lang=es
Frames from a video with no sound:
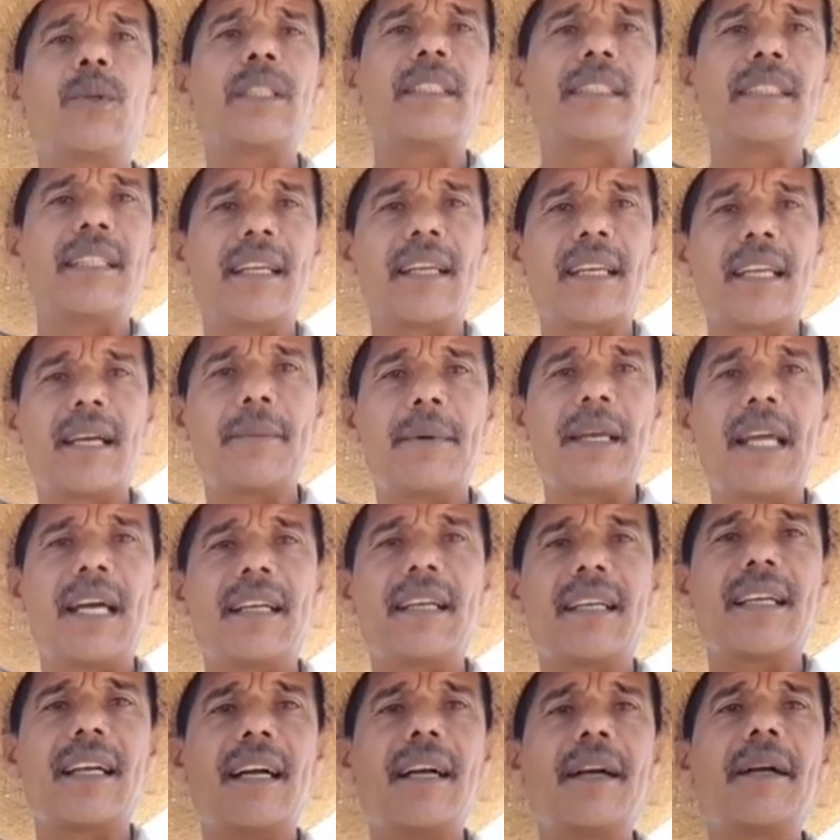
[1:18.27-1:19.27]
y Terra
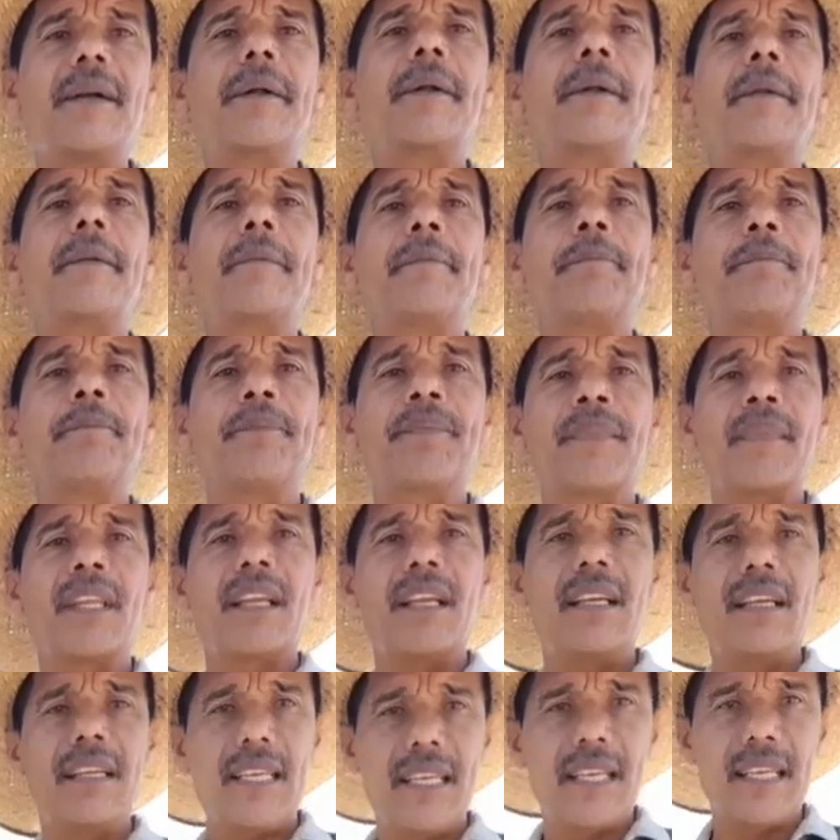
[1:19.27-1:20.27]
Blanca
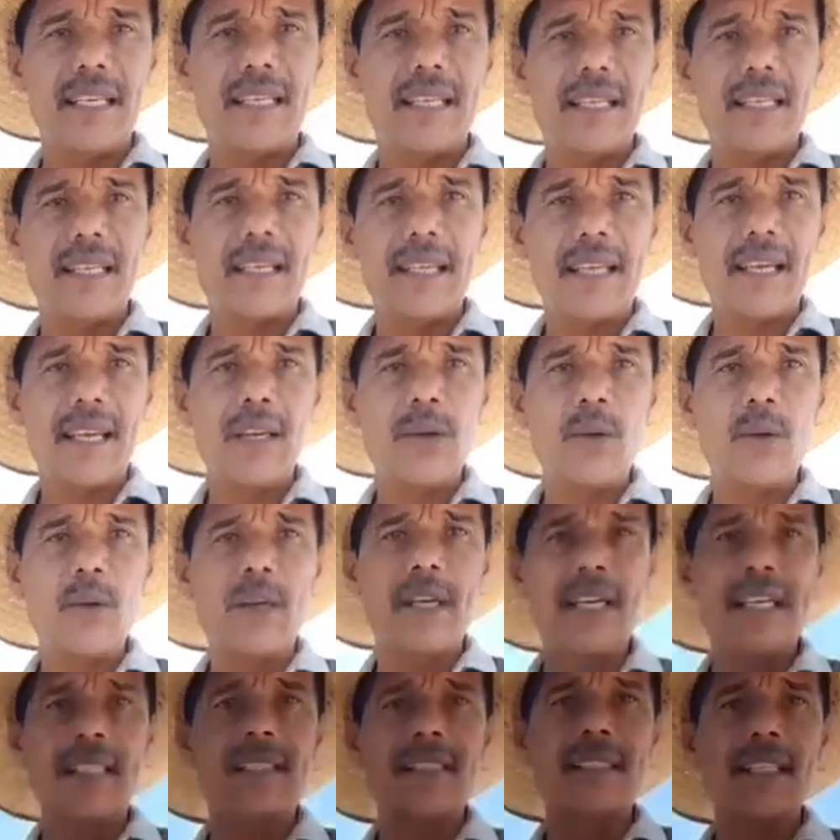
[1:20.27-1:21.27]
y el general
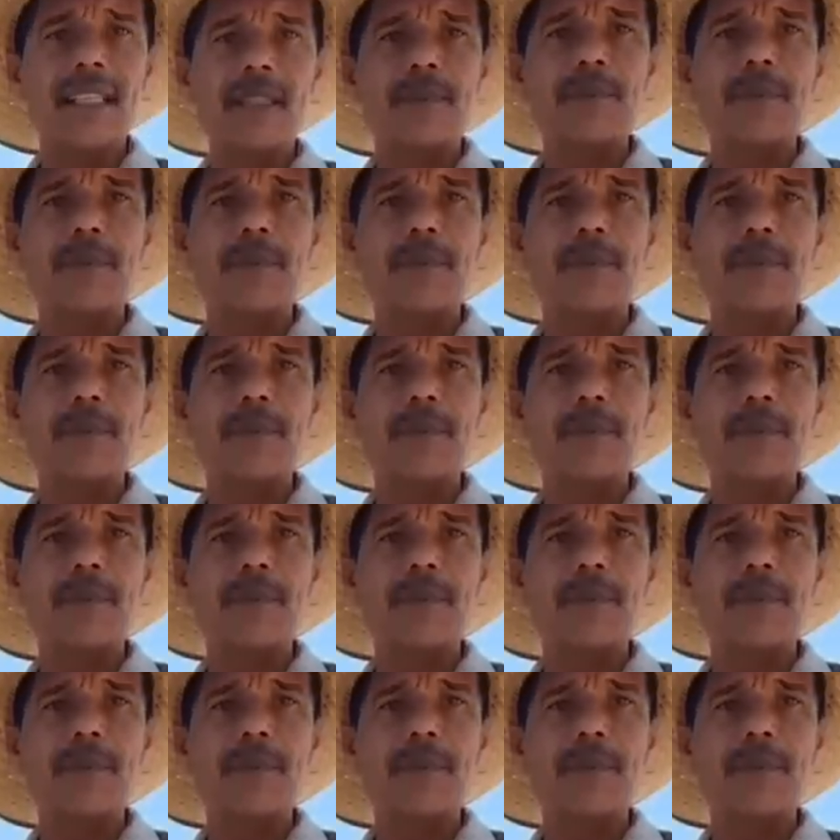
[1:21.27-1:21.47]
Lorestes